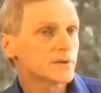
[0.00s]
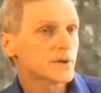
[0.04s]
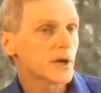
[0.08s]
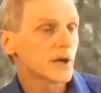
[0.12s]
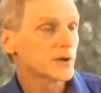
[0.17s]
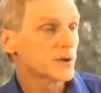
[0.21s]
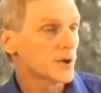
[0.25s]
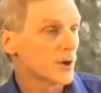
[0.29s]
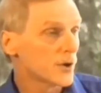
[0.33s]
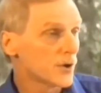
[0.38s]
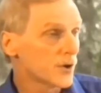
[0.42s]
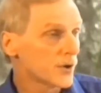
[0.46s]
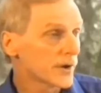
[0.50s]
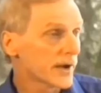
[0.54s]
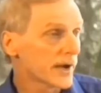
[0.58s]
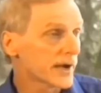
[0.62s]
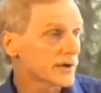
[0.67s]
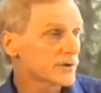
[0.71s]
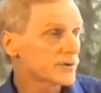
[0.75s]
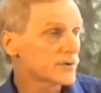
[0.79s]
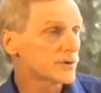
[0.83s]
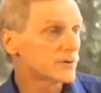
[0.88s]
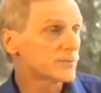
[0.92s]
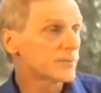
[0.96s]
J'en donne un
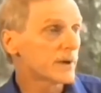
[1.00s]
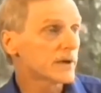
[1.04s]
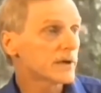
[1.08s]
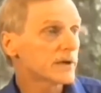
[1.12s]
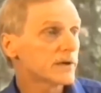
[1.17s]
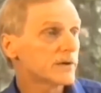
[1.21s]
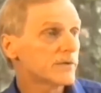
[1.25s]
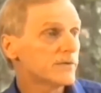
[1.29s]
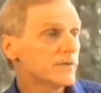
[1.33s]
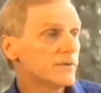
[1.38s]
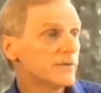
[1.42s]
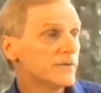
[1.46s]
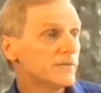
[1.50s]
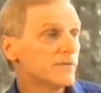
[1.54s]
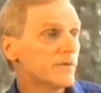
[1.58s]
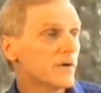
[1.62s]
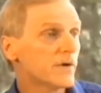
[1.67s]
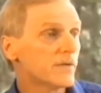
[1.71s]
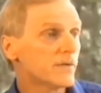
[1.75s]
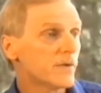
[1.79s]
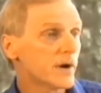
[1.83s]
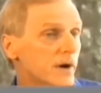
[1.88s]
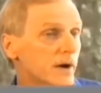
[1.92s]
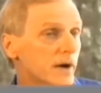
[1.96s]
gratuitement qu'ils
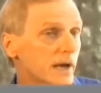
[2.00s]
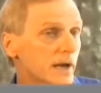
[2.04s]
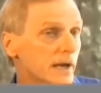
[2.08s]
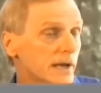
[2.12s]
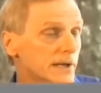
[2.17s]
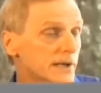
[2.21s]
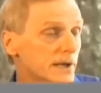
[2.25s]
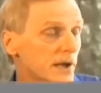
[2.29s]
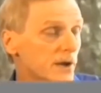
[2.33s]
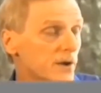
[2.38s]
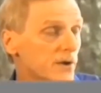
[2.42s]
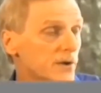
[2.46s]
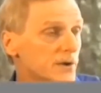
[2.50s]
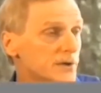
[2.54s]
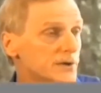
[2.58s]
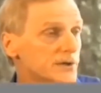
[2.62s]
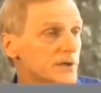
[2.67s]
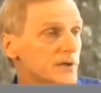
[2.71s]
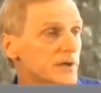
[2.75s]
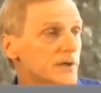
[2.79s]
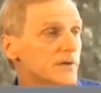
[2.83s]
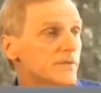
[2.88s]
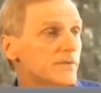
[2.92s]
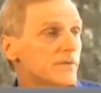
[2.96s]
vont voir à l'intérieur
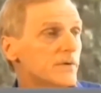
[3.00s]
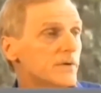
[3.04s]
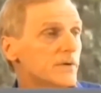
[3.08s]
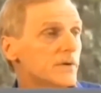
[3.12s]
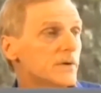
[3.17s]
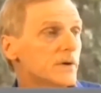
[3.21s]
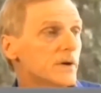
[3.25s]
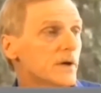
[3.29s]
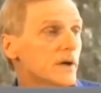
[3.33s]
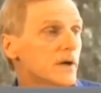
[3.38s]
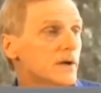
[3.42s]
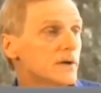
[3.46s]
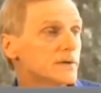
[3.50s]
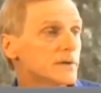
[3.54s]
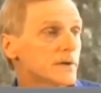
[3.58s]
de ces livres-là.